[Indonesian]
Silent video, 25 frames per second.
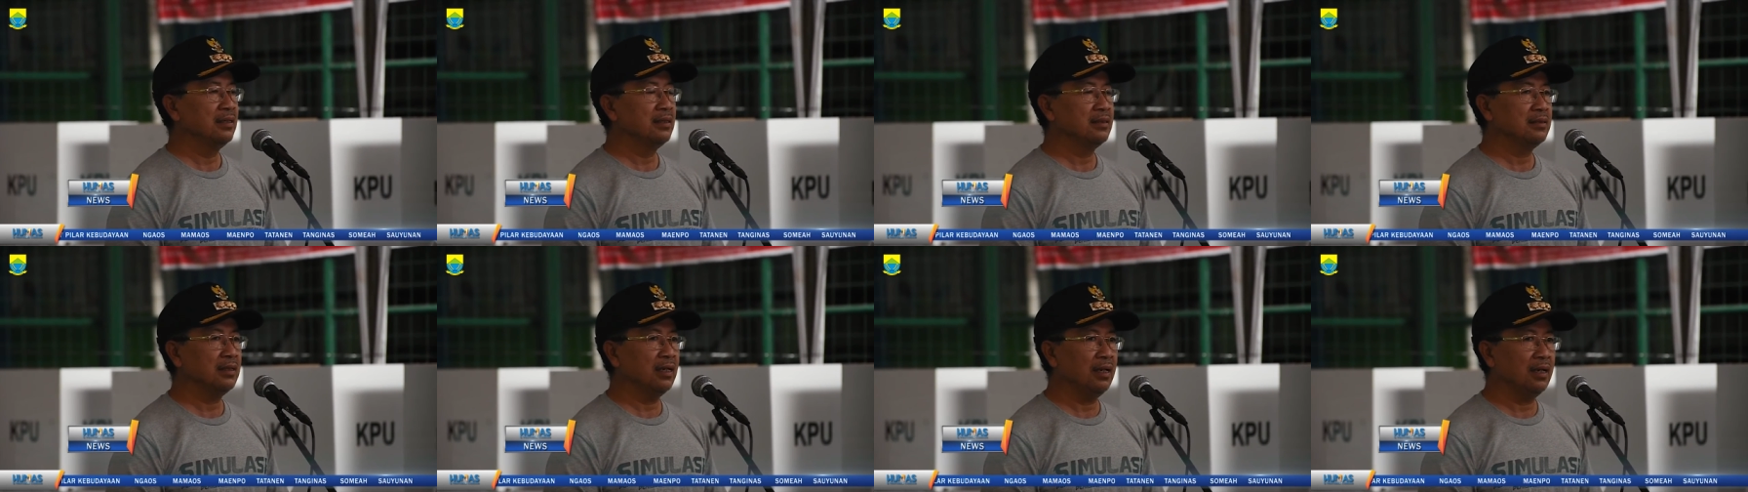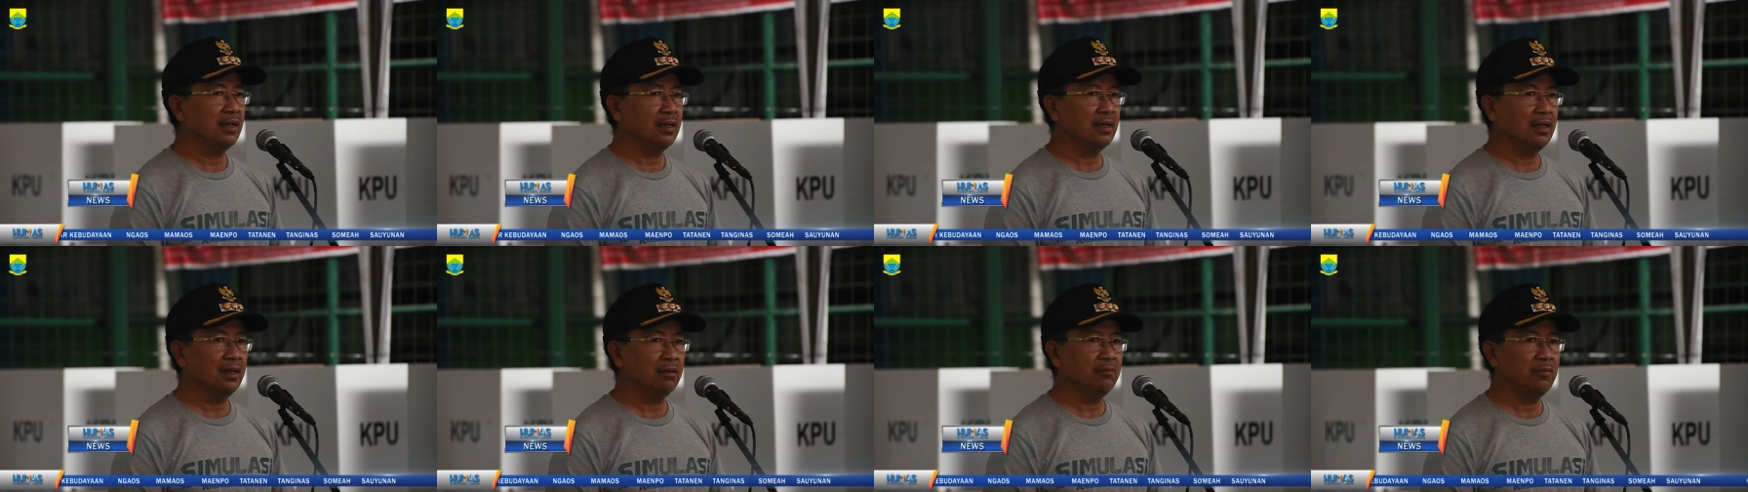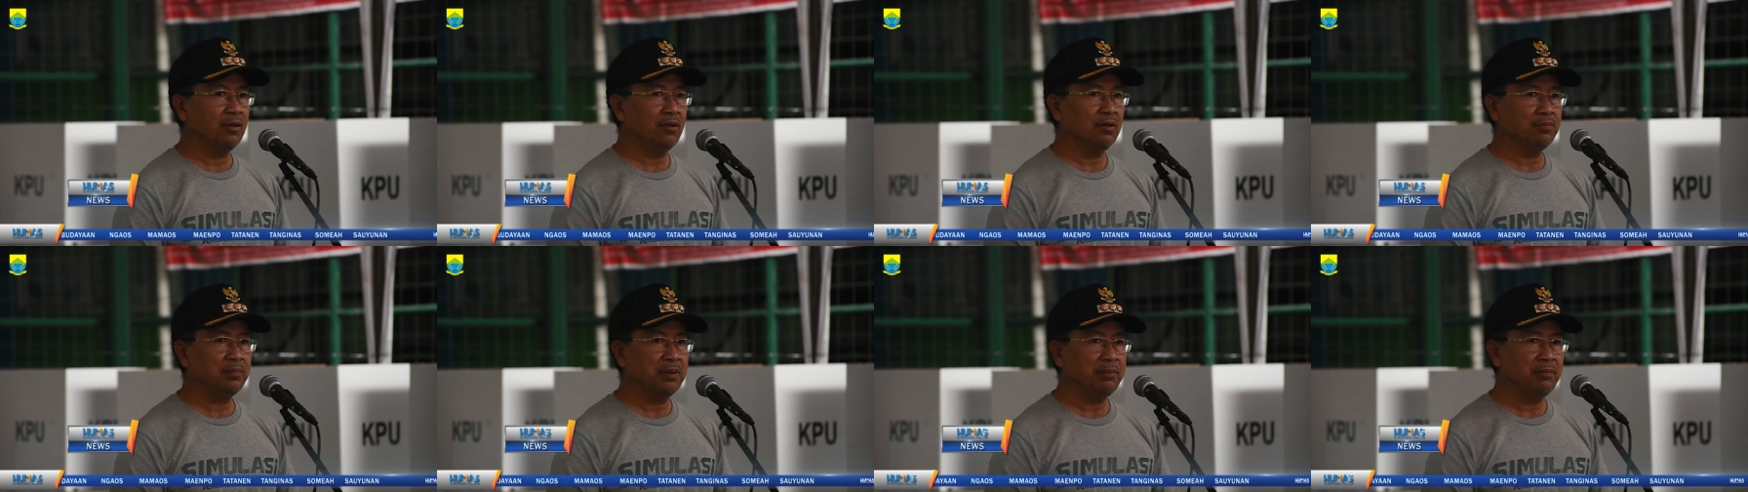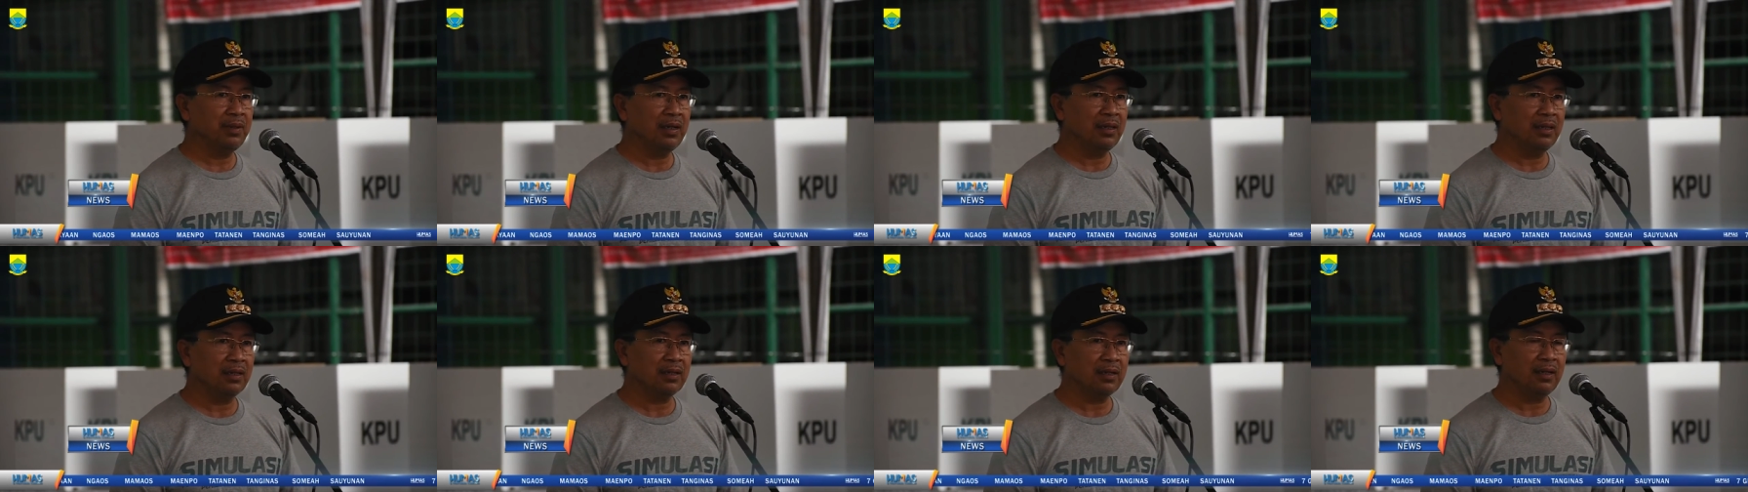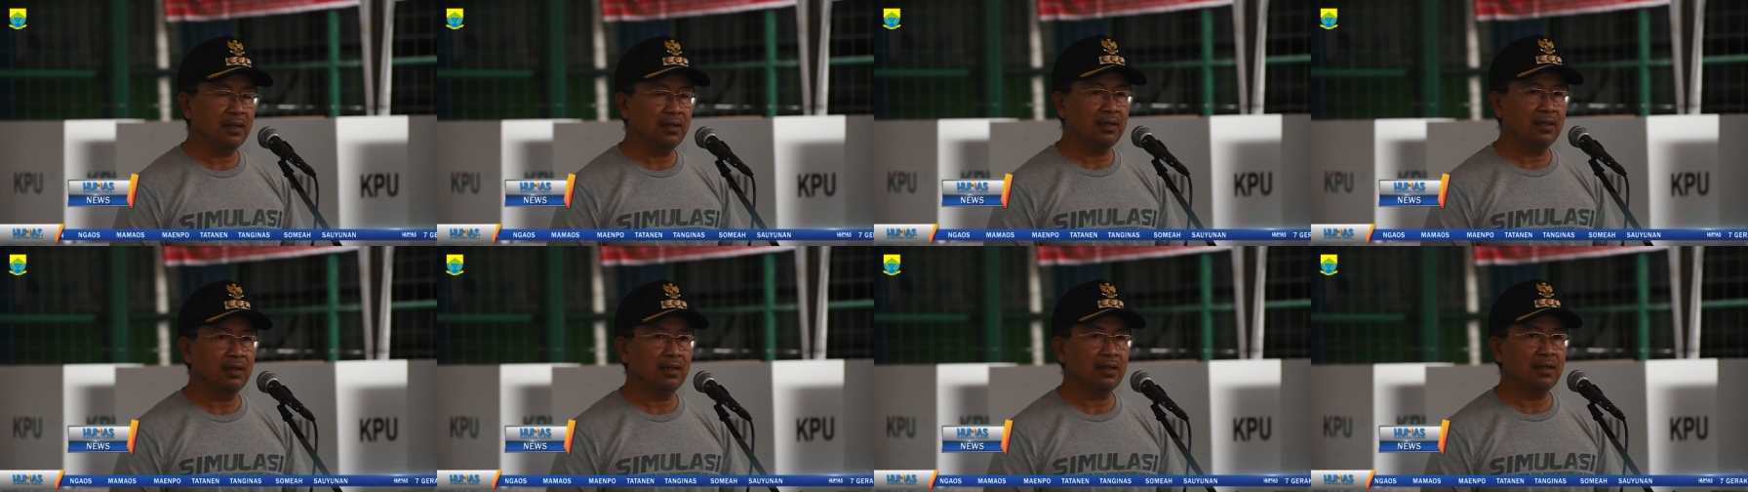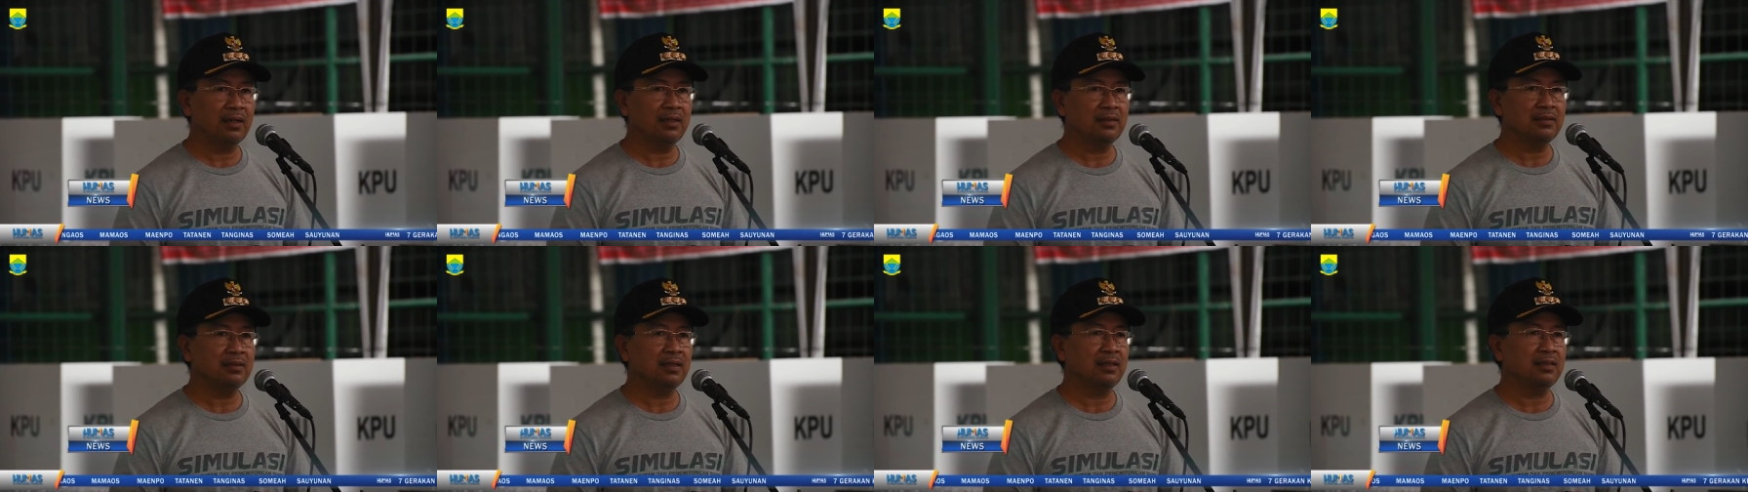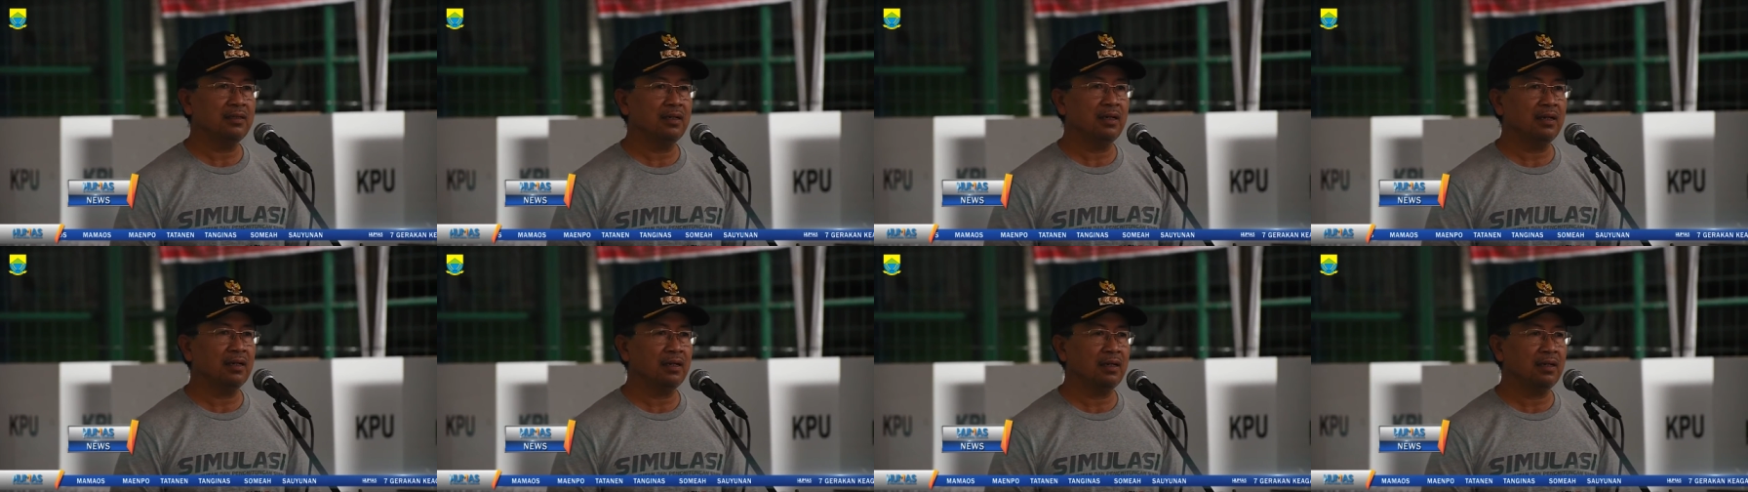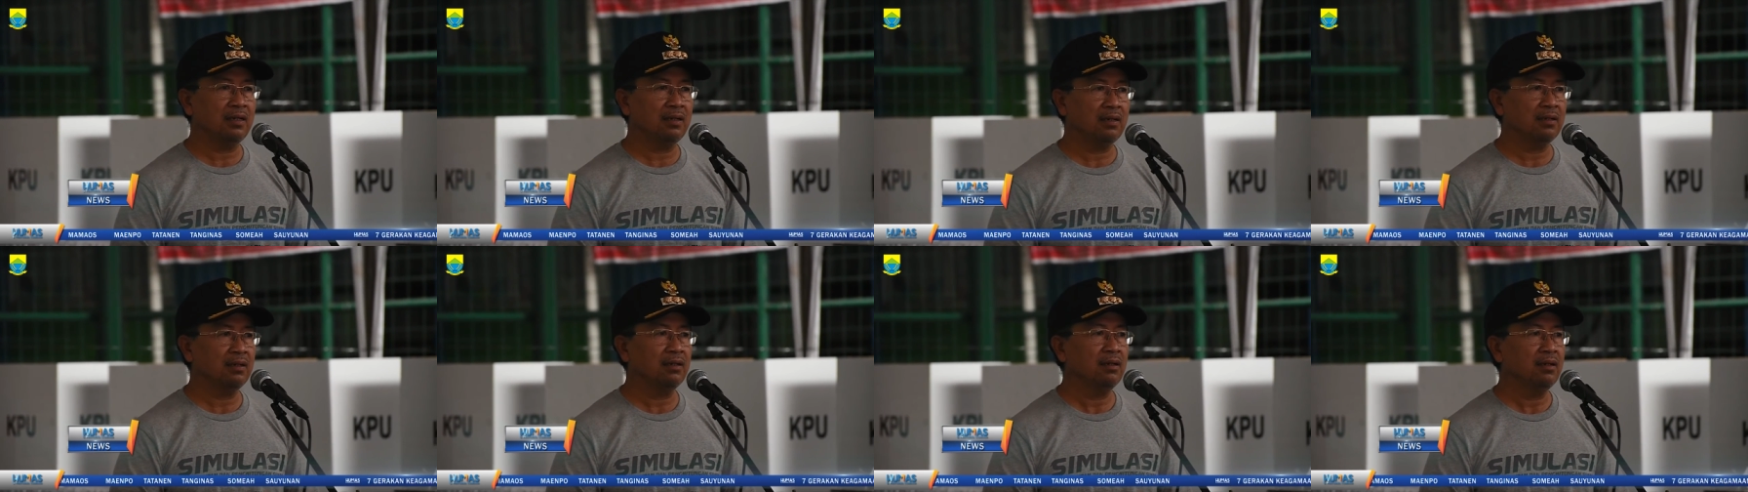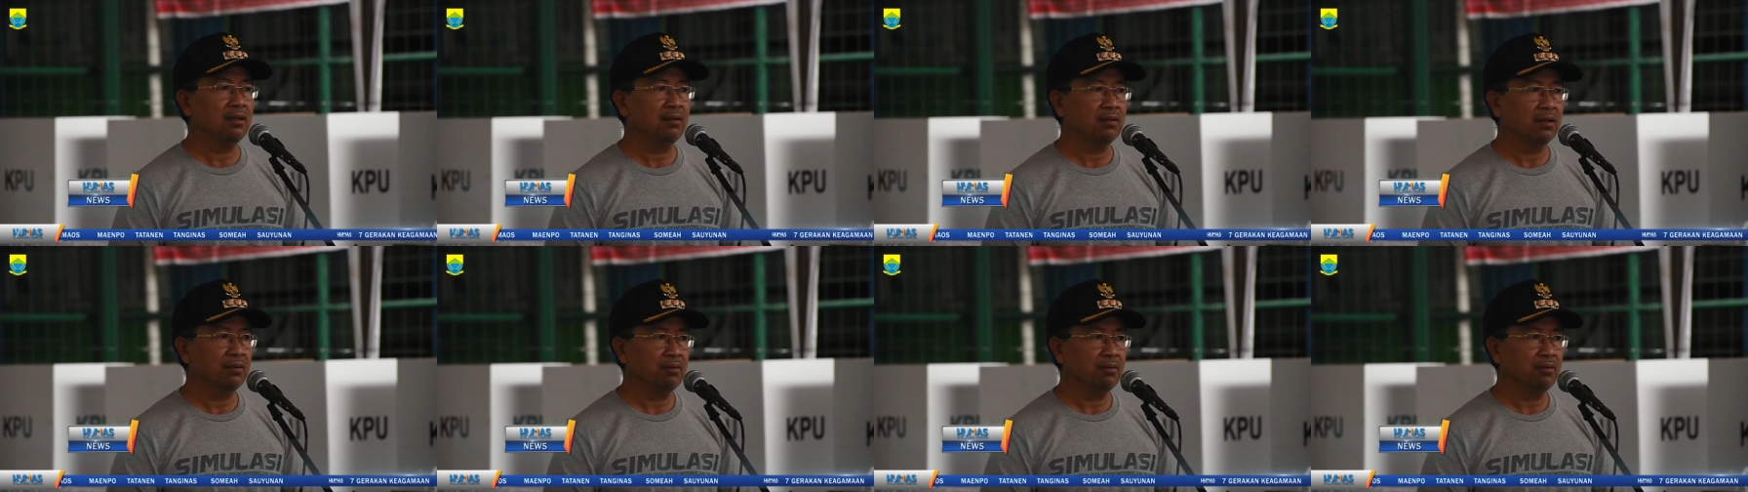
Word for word: Saya akan mengoptimalkan dengan jajaran